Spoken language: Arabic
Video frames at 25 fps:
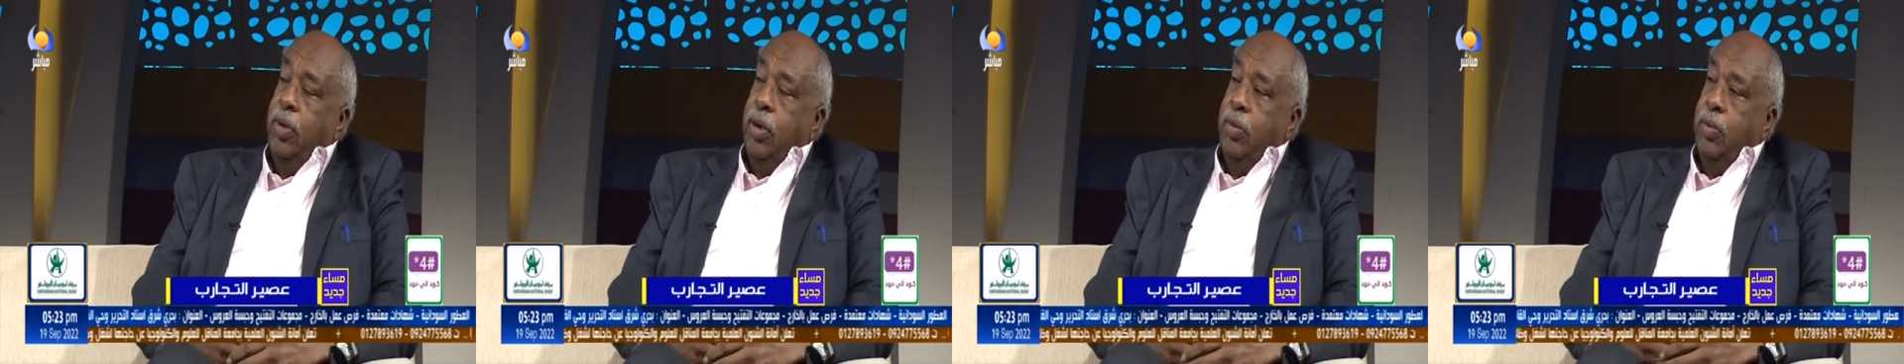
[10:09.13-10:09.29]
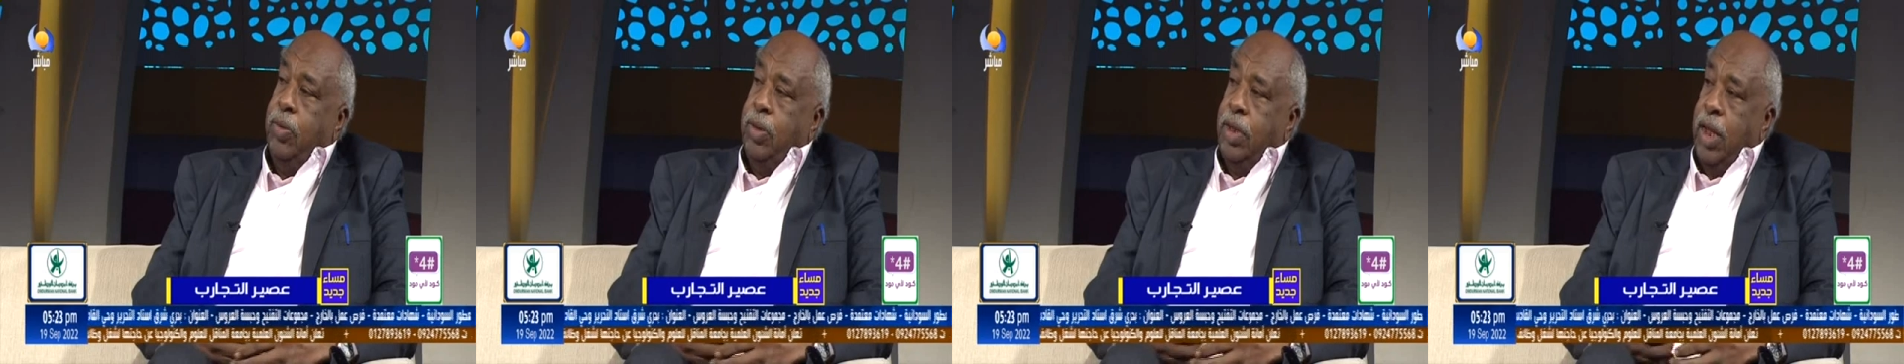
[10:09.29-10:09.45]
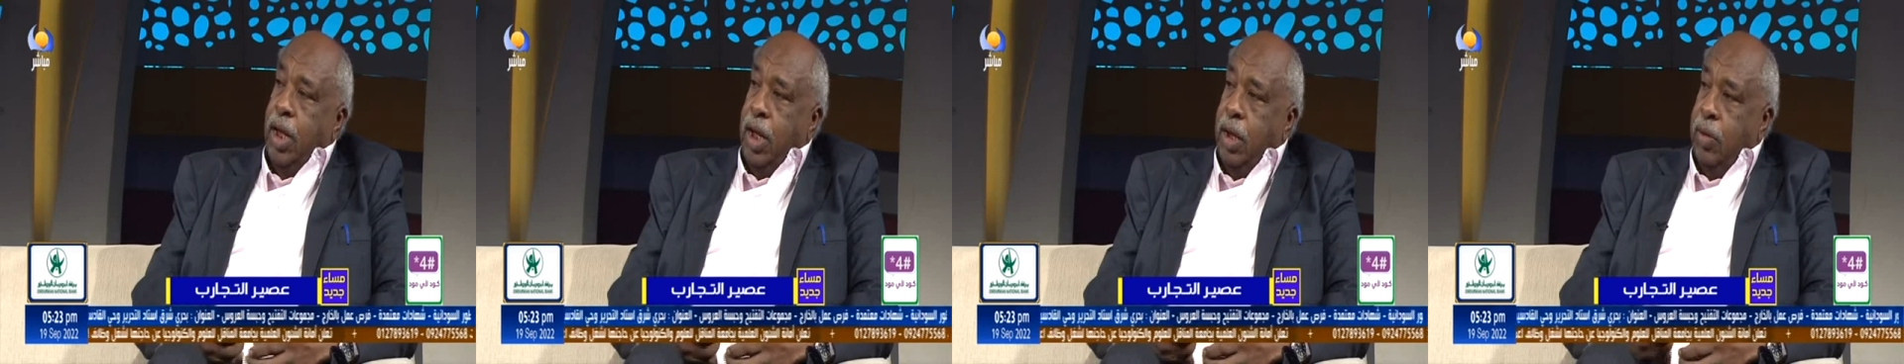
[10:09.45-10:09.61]

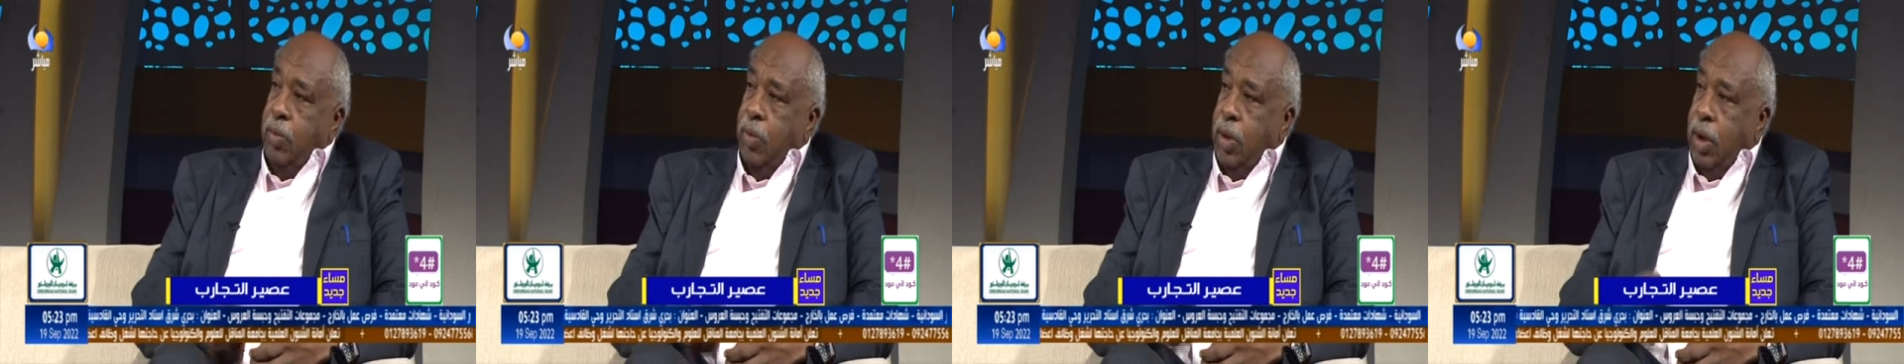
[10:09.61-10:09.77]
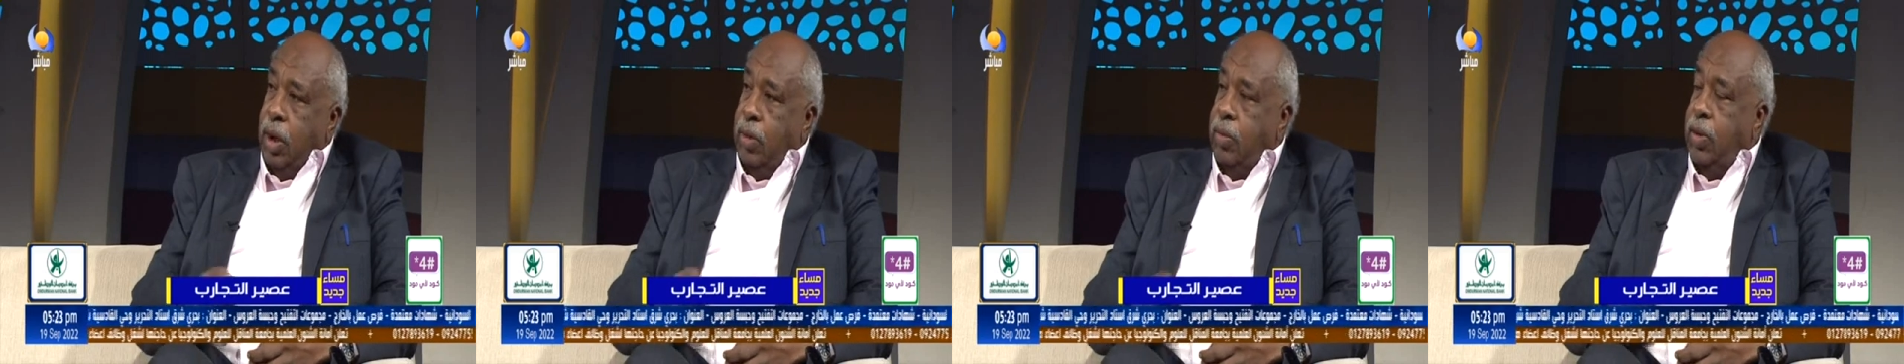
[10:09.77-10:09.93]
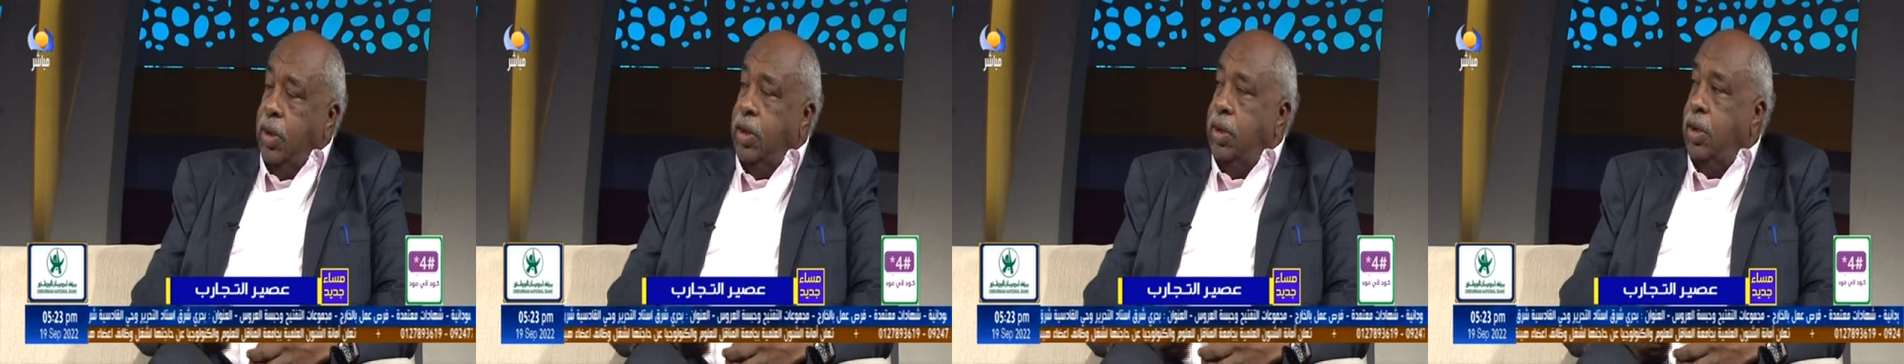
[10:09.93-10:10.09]
بتاعك
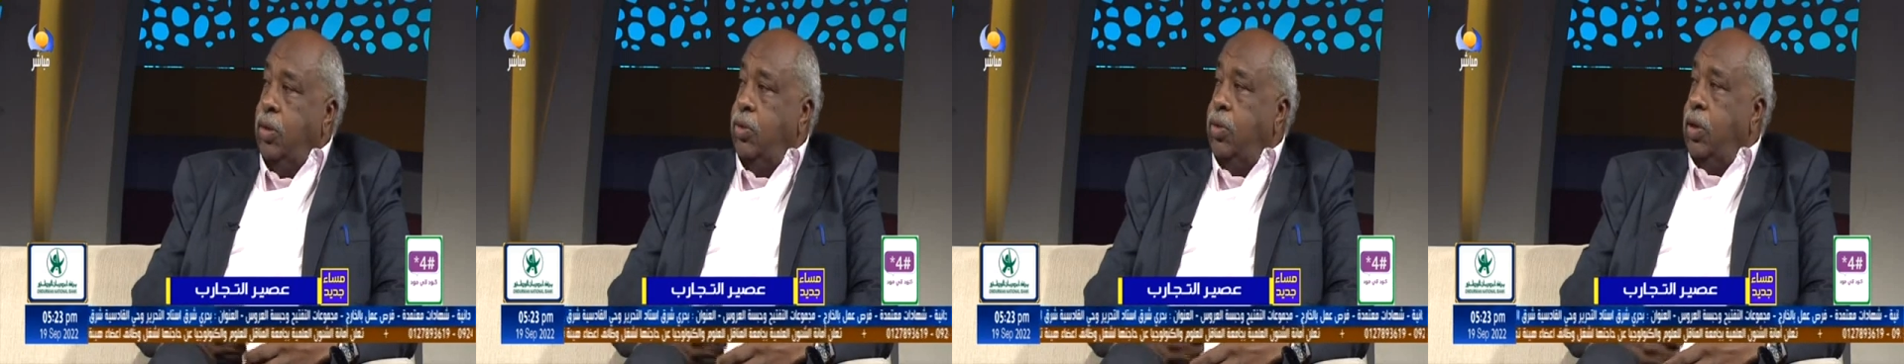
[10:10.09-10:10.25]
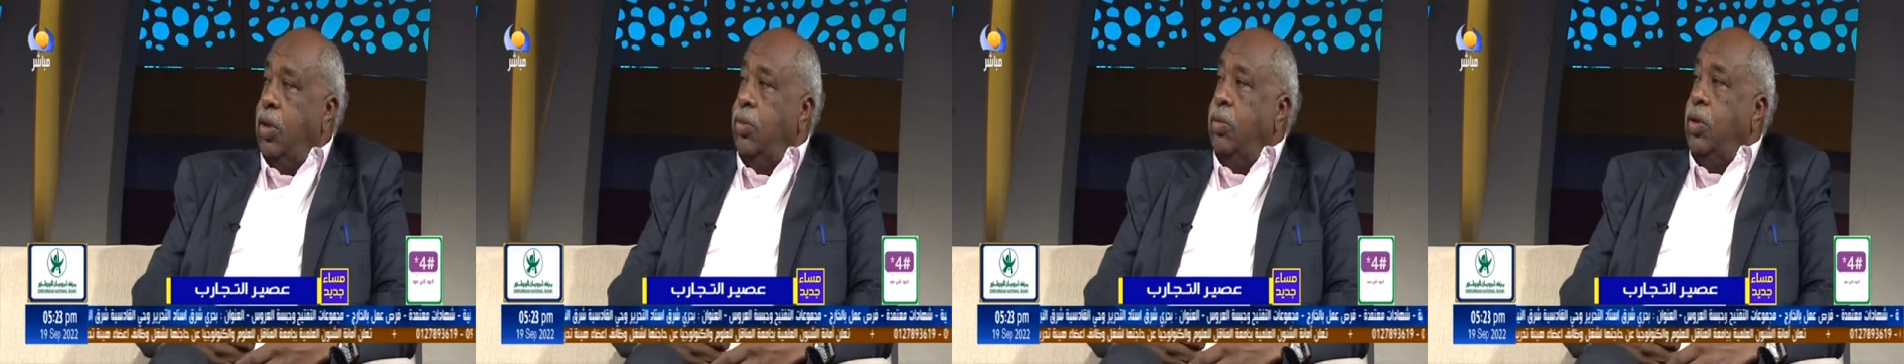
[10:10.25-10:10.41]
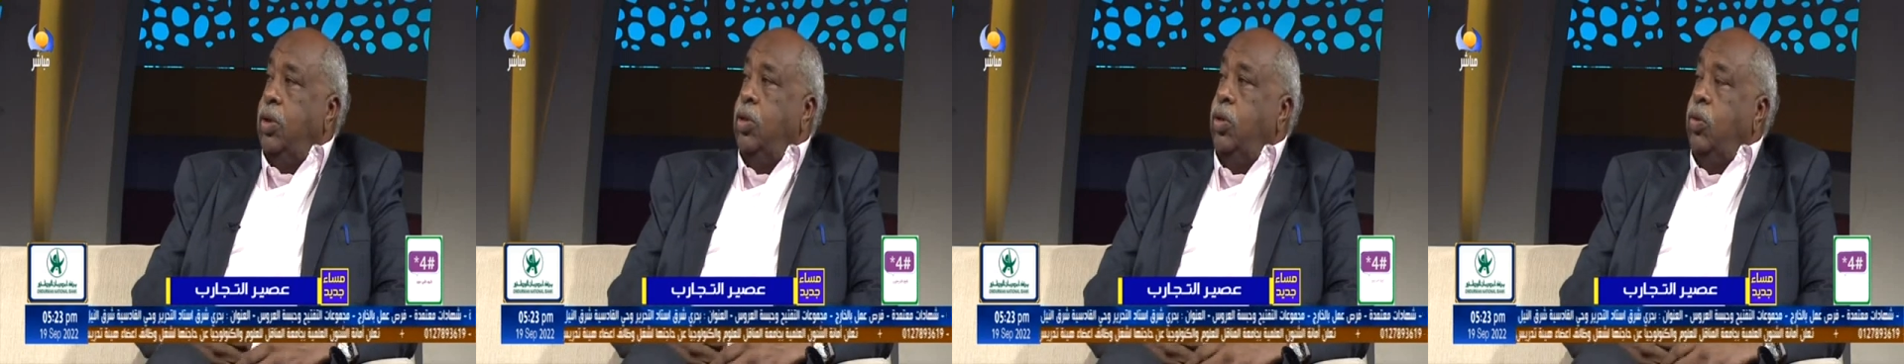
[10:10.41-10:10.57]
بالجوده
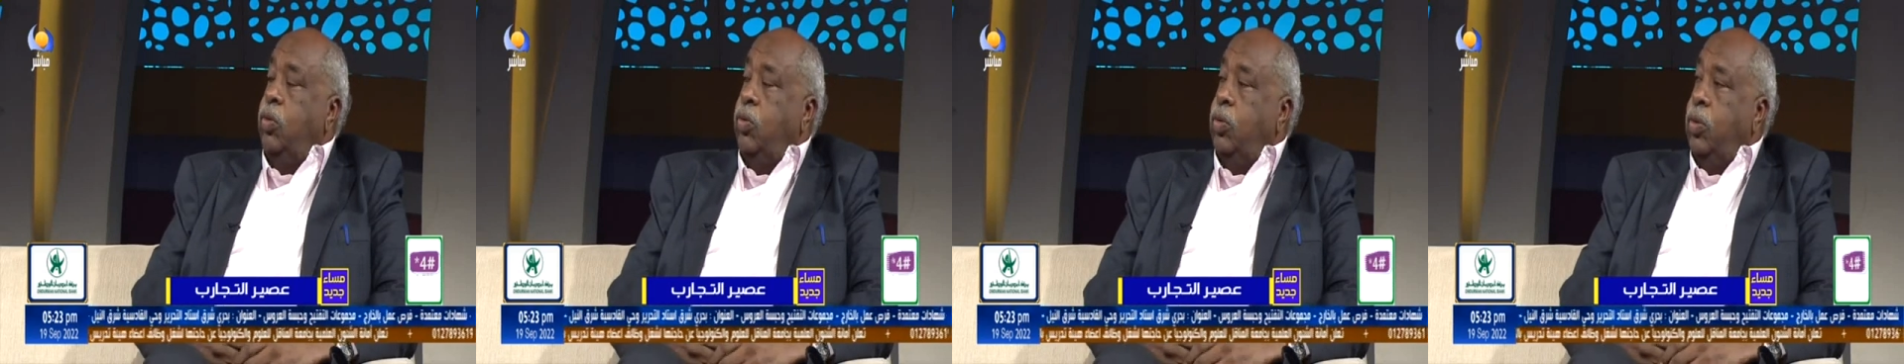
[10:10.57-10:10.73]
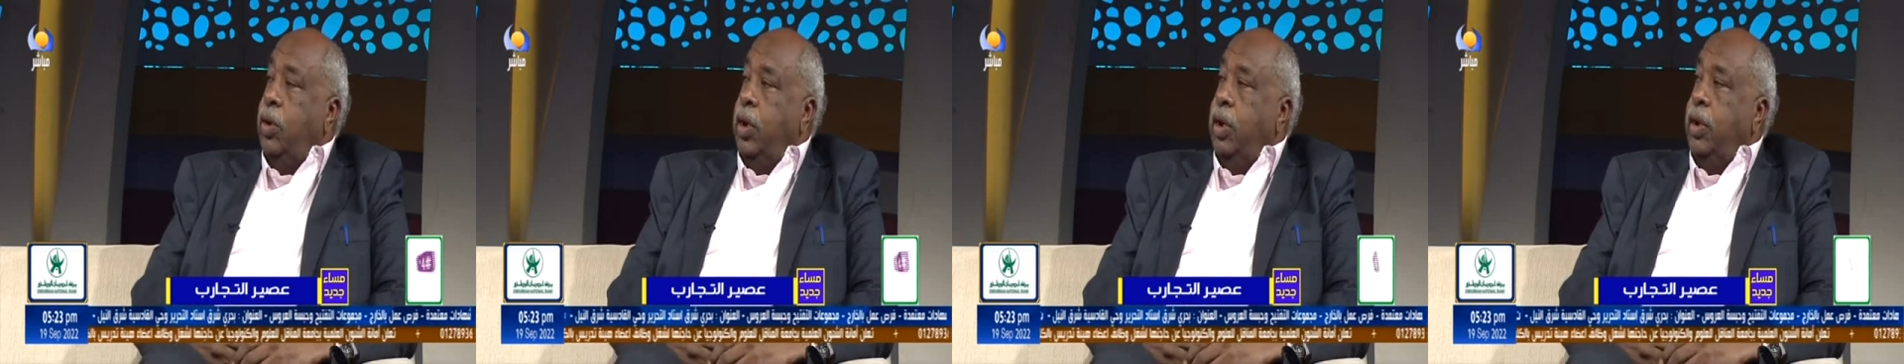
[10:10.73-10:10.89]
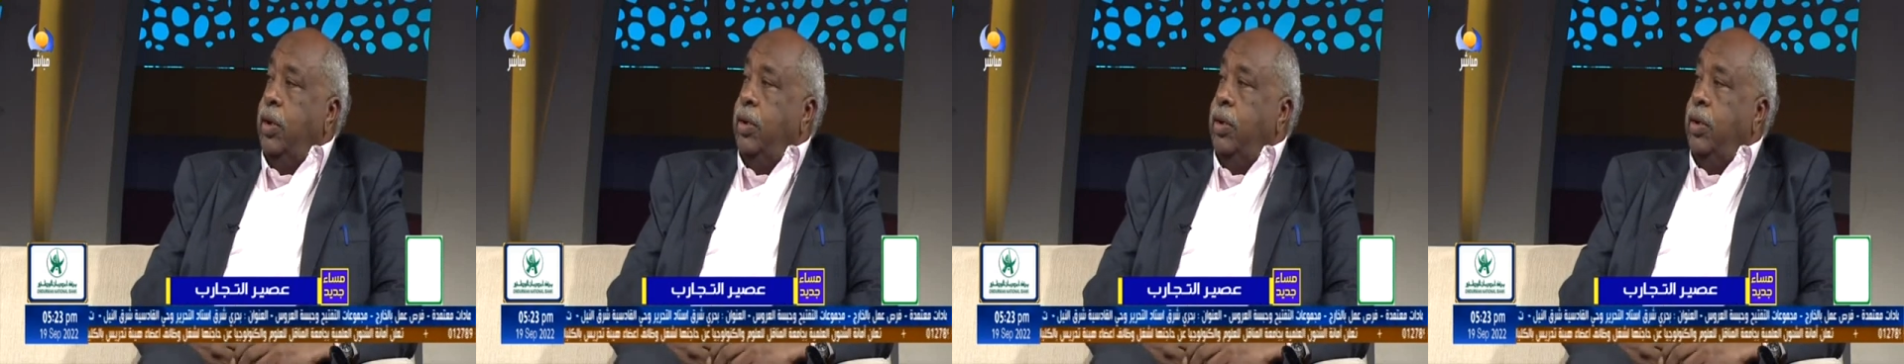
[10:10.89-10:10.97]
المطلوبه يعني.